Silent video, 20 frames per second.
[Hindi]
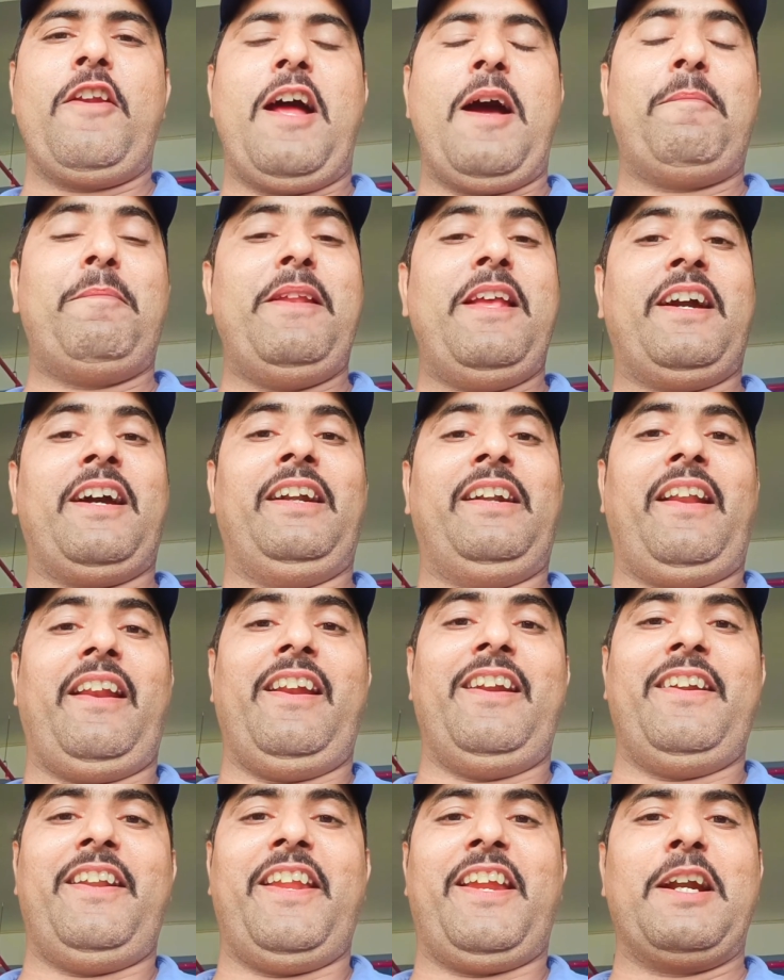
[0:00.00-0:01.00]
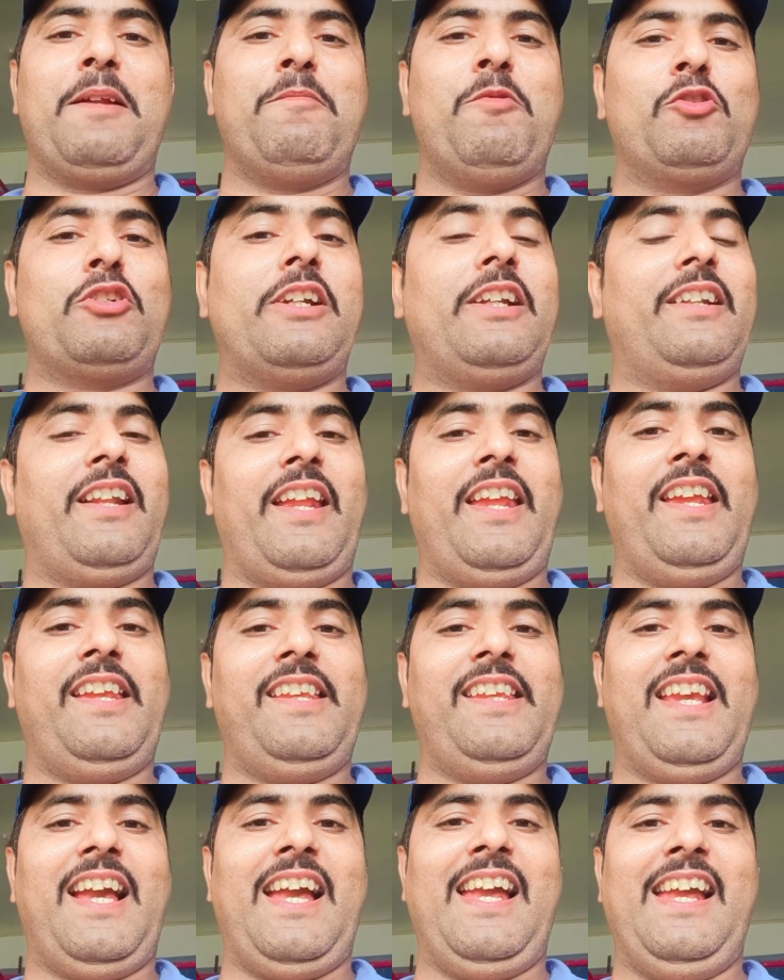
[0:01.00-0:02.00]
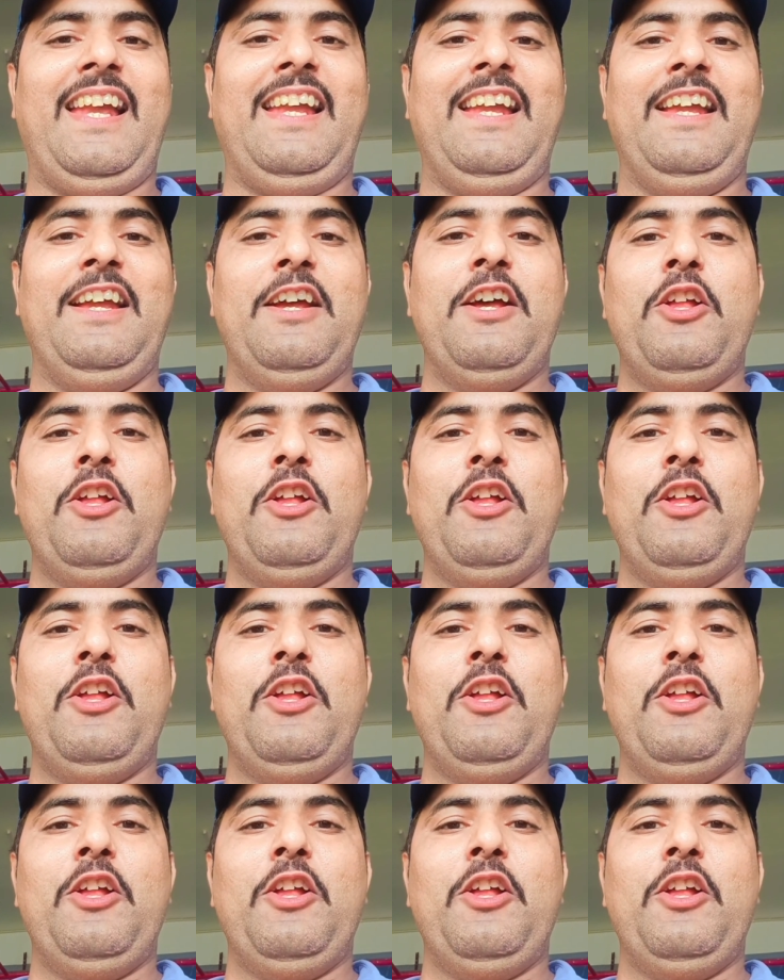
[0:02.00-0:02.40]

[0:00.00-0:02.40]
और आपने अगर ट्रेन टिकट बुकिंग नहीं किया है